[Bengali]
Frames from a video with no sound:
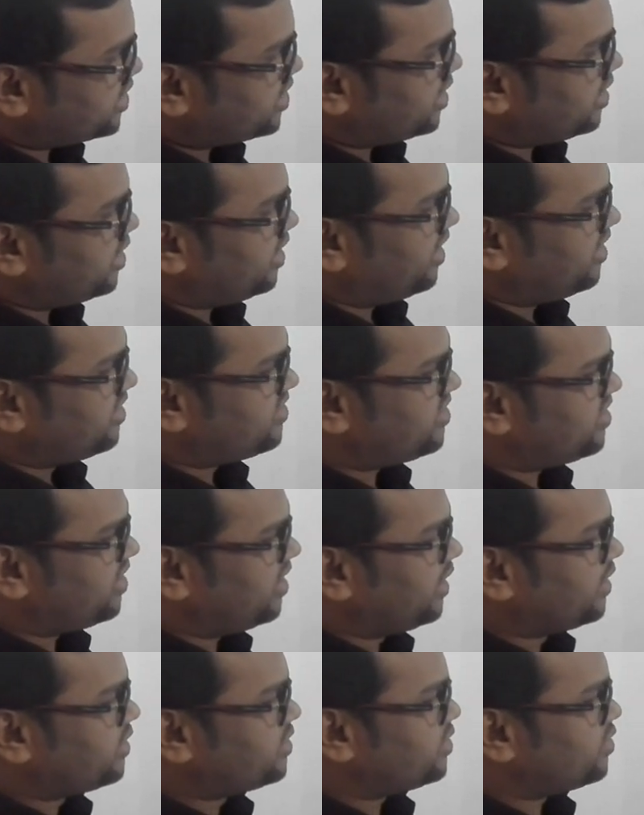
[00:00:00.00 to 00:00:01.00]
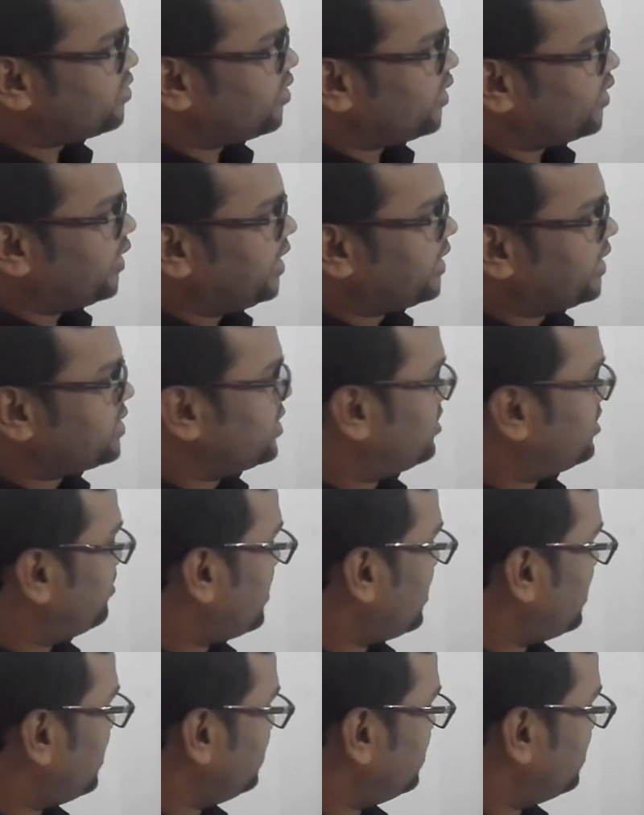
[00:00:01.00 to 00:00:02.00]
is e selected or elected
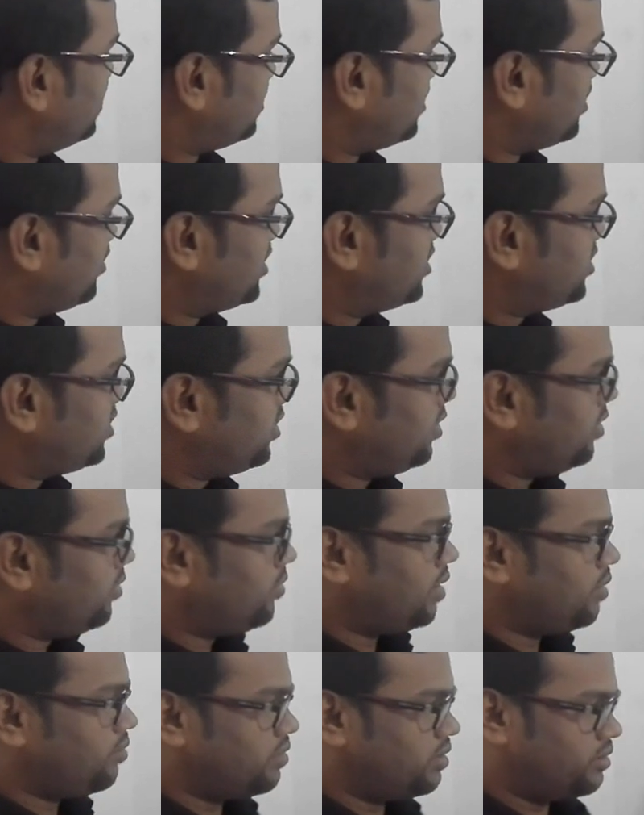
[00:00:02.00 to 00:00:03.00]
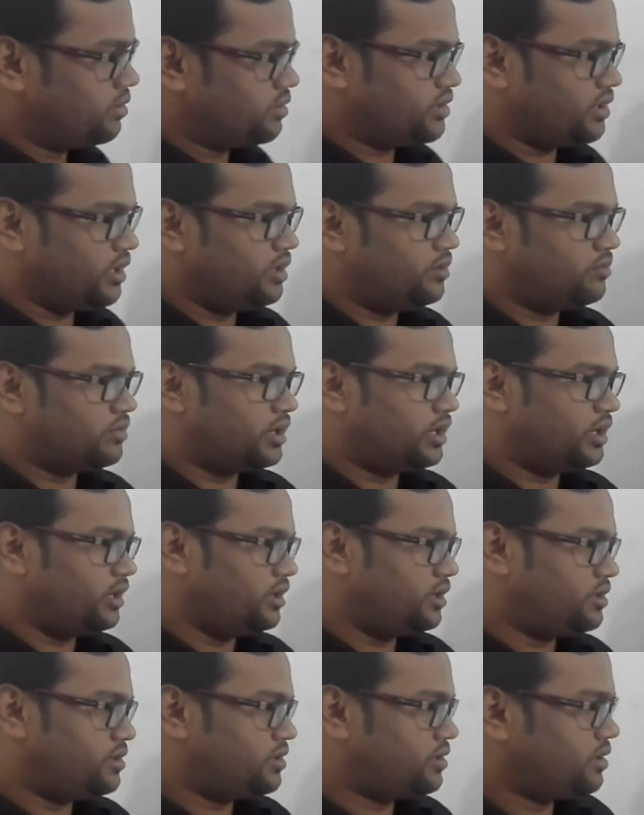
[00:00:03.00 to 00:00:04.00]
by the committee members
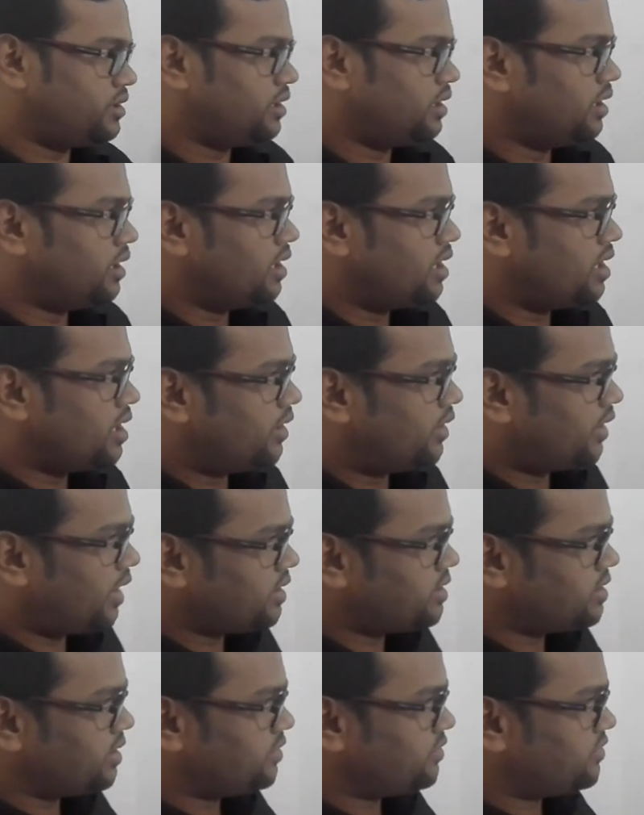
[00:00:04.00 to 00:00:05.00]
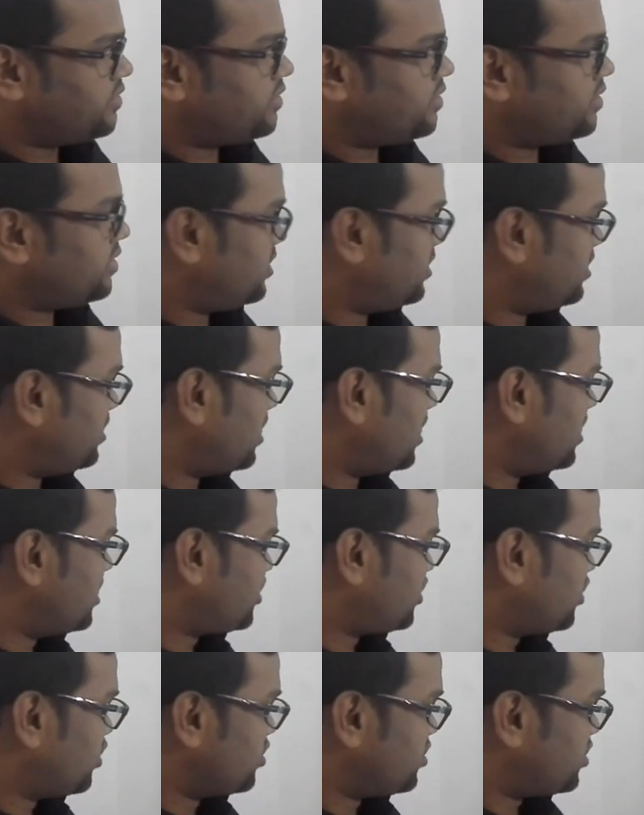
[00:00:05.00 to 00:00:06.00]
its writings dash
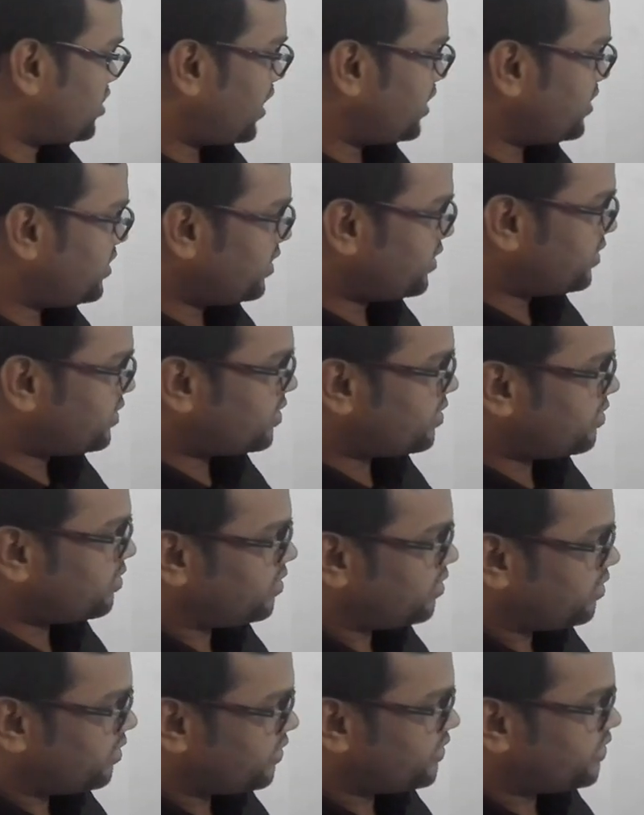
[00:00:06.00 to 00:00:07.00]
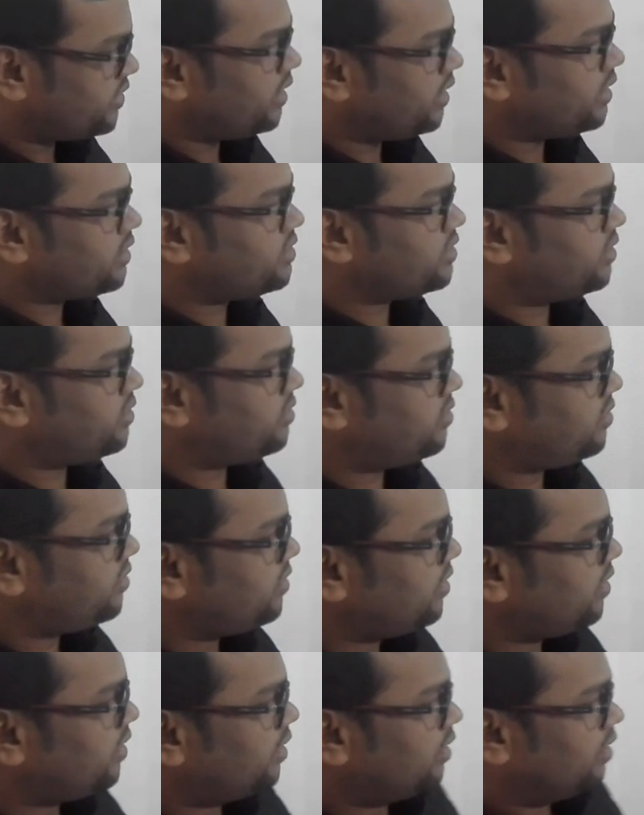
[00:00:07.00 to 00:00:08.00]
good writings are selected
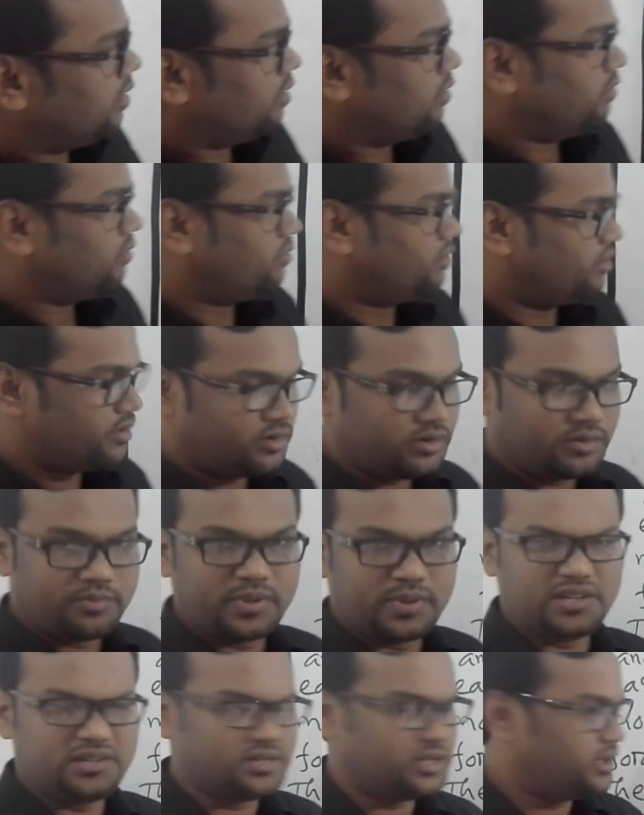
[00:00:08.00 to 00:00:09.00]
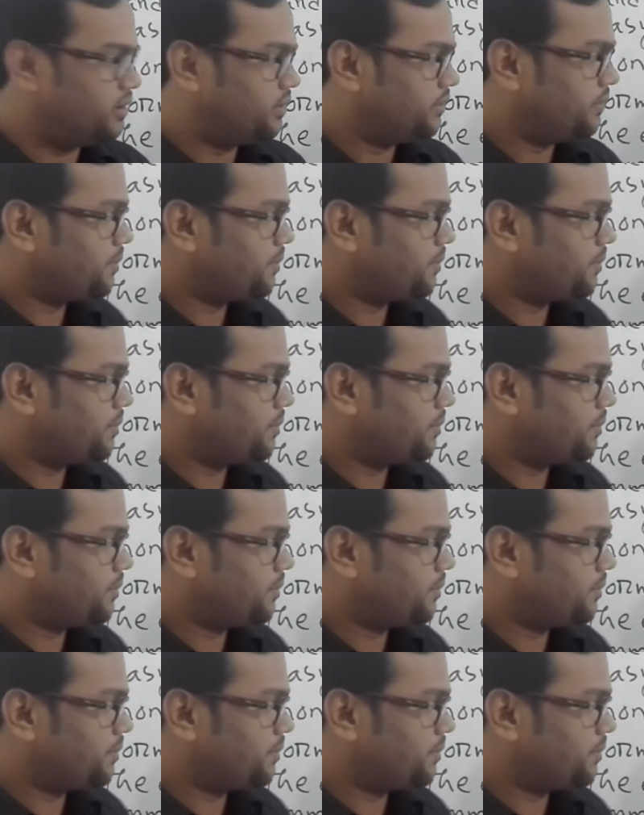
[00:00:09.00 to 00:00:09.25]
for printing